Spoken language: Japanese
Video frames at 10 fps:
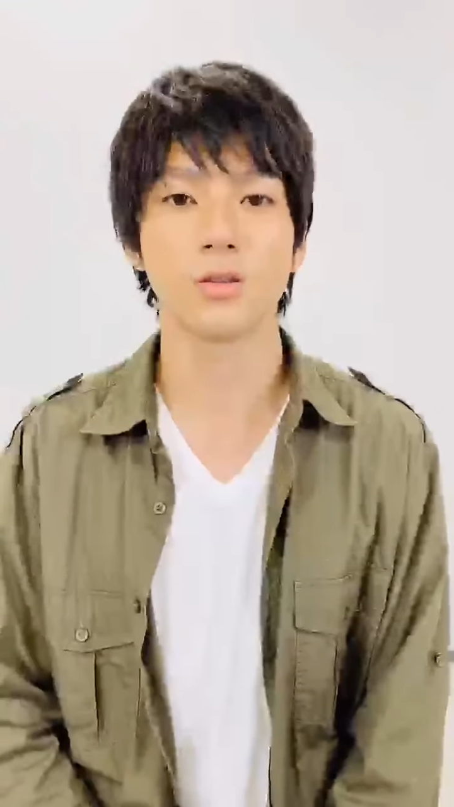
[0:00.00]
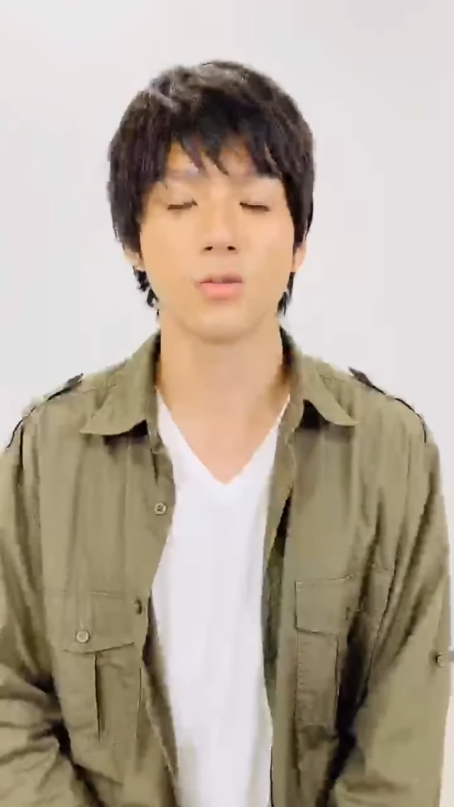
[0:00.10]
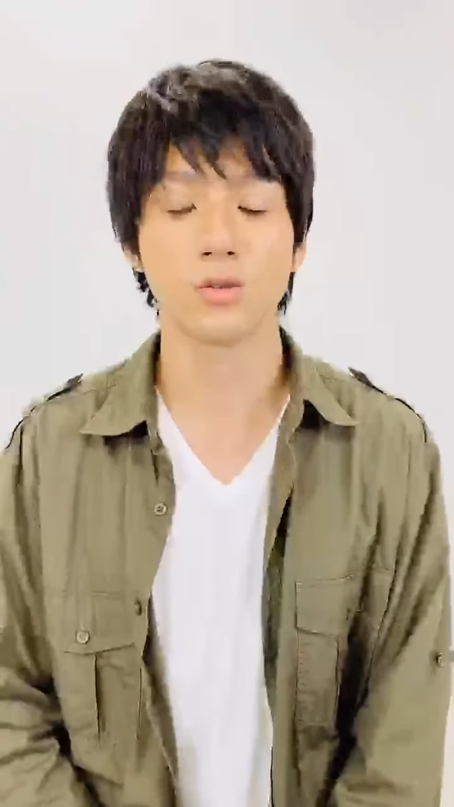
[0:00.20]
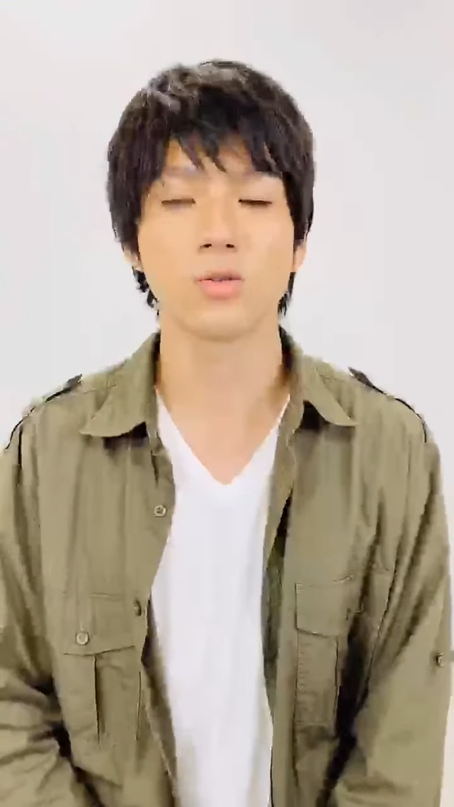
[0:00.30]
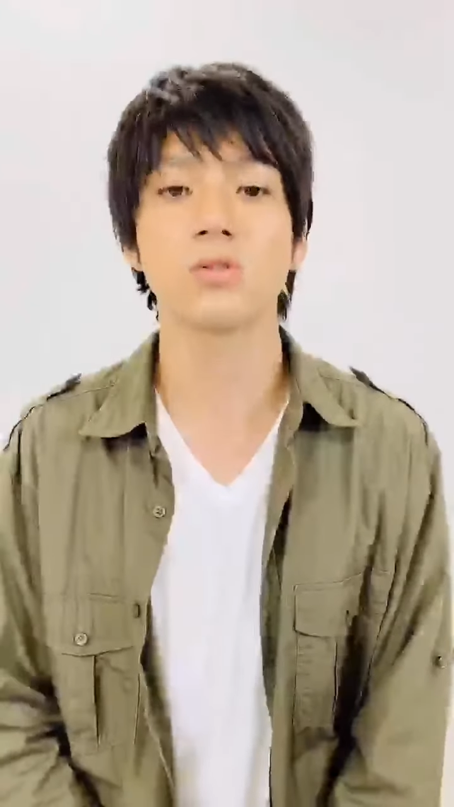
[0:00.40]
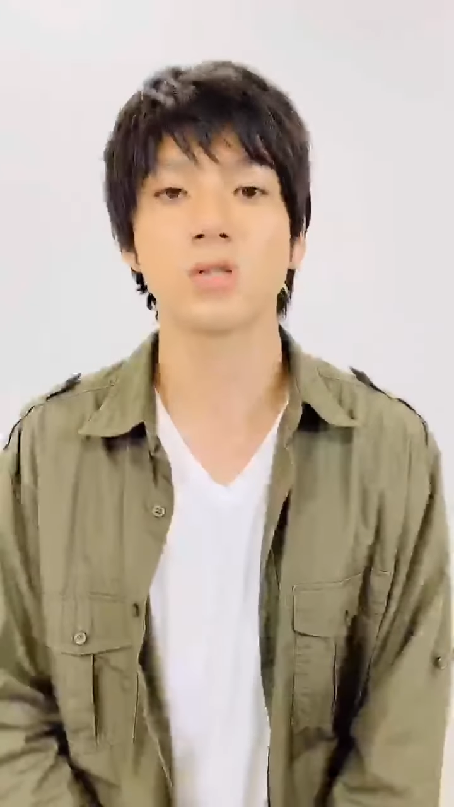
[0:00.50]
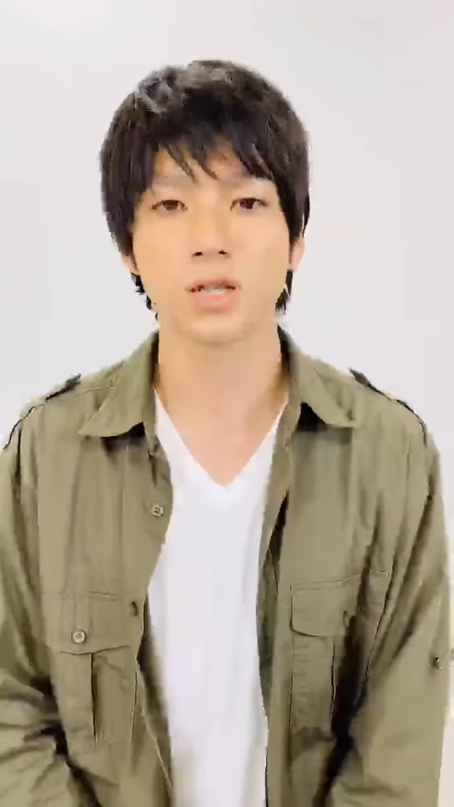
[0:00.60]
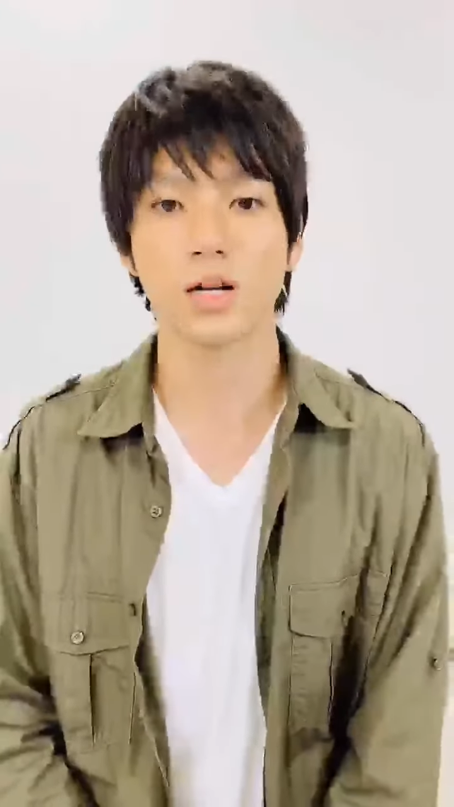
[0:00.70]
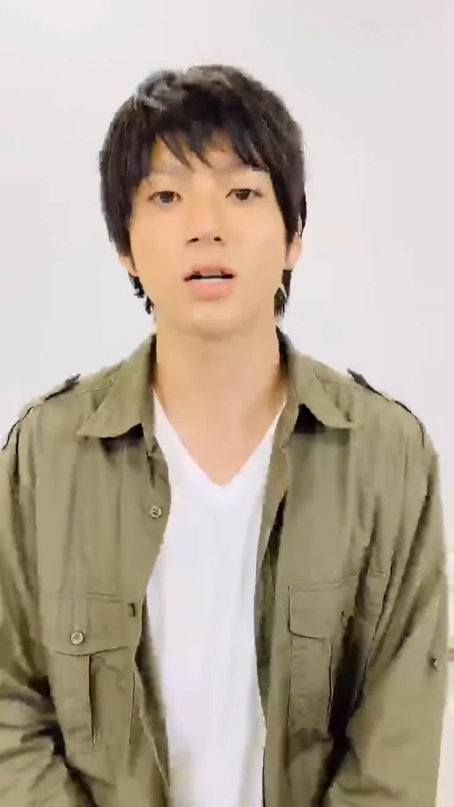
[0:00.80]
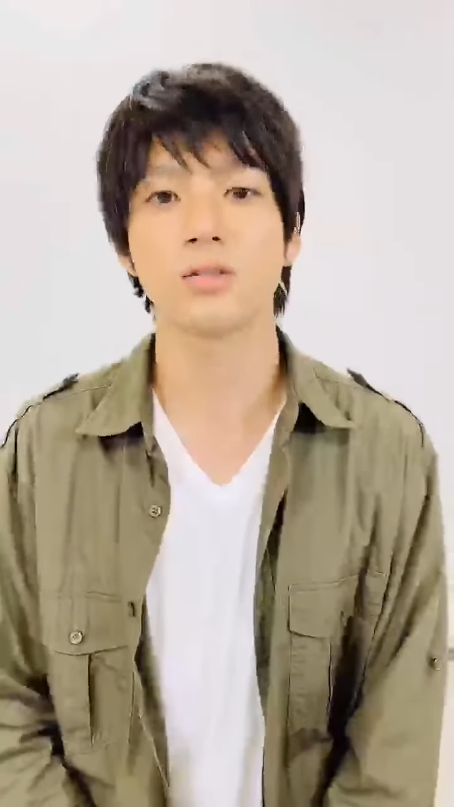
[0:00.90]
の捜査
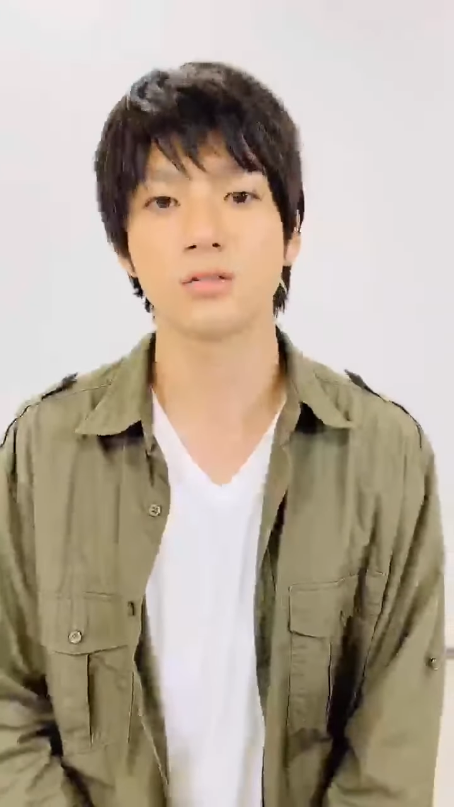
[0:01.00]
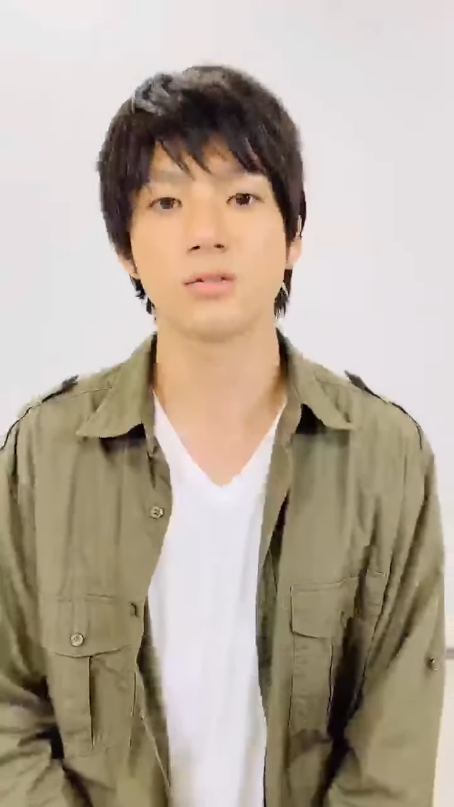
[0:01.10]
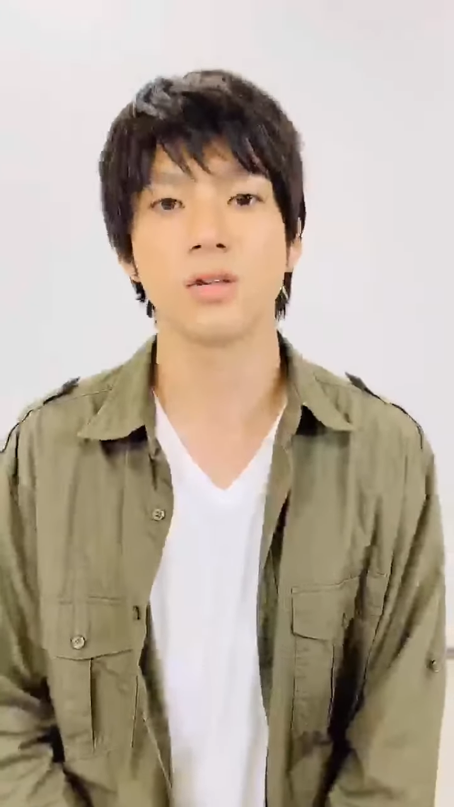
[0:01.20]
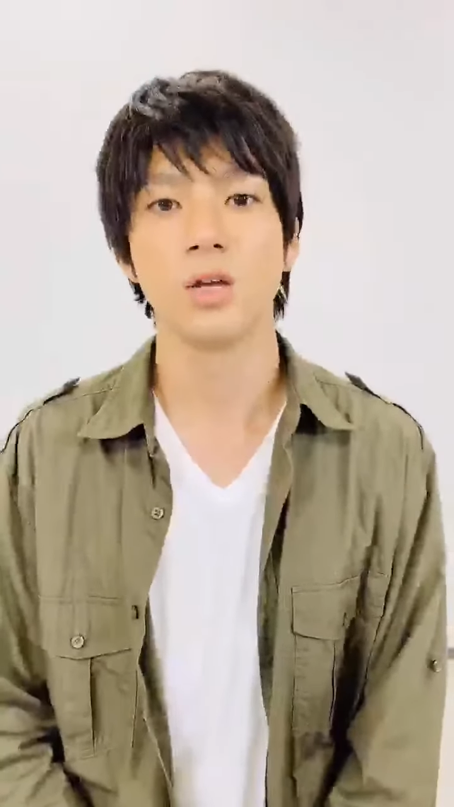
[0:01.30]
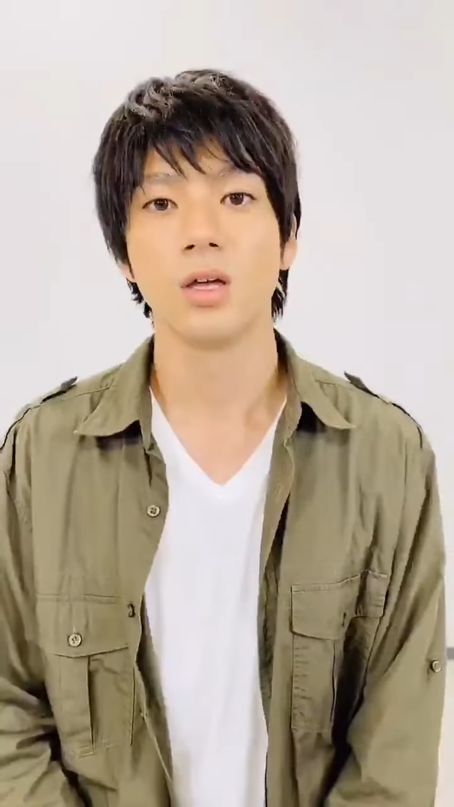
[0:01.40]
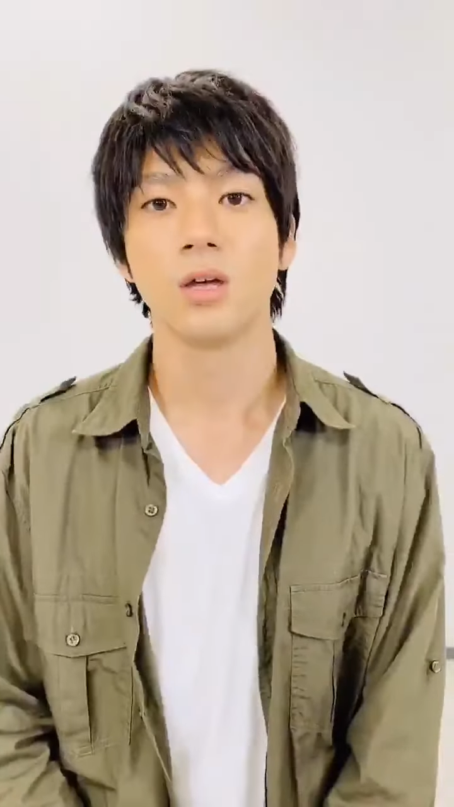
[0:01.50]
に関する